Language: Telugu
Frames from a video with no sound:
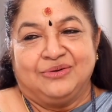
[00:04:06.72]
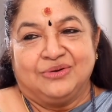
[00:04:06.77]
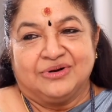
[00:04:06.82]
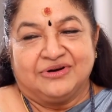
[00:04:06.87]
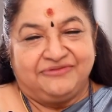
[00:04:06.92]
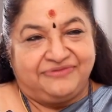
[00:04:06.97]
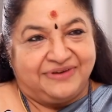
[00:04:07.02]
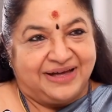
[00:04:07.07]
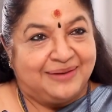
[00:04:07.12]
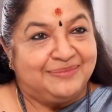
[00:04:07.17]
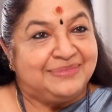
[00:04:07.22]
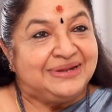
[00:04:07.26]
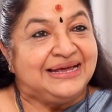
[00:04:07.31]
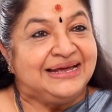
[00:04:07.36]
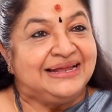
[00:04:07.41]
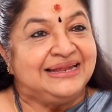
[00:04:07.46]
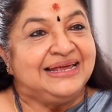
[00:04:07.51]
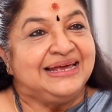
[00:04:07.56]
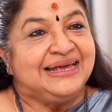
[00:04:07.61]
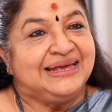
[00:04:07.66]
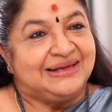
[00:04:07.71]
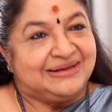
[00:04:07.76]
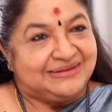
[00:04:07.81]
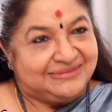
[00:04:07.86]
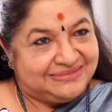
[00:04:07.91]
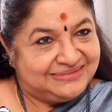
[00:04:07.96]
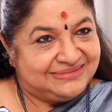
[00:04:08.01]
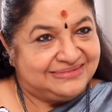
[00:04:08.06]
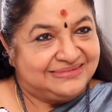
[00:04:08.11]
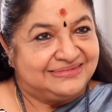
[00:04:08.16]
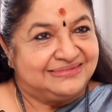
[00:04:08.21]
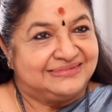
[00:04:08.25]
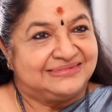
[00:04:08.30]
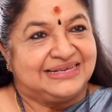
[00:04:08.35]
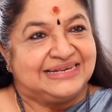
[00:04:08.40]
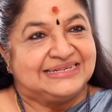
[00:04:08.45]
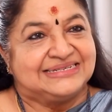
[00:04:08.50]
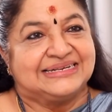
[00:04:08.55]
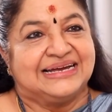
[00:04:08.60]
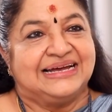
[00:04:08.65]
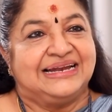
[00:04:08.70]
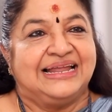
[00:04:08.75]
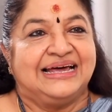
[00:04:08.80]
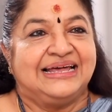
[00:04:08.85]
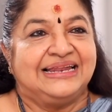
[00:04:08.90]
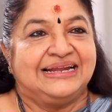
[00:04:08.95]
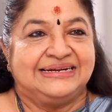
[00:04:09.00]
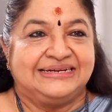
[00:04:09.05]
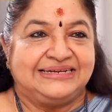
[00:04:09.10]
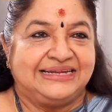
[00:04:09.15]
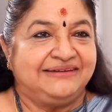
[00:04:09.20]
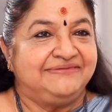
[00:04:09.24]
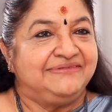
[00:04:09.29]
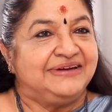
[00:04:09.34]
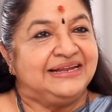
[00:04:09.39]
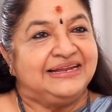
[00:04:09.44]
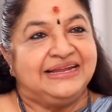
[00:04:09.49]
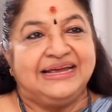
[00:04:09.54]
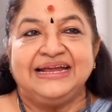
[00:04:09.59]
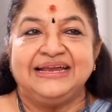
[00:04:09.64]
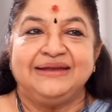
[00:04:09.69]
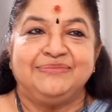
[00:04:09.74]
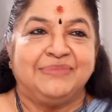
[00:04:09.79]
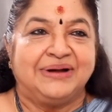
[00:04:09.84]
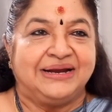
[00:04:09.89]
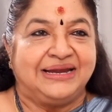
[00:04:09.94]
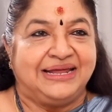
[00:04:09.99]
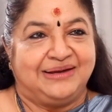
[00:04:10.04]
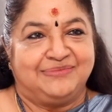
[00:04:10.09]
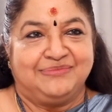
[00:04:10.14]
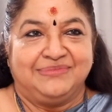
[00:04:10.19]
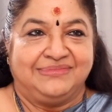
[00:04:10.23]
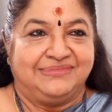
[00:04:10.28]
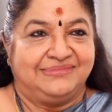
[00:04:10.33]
ఒక ఫ్యామిలీని తీసుకెళ్ళాలంటే వీ నీడ్ మనీ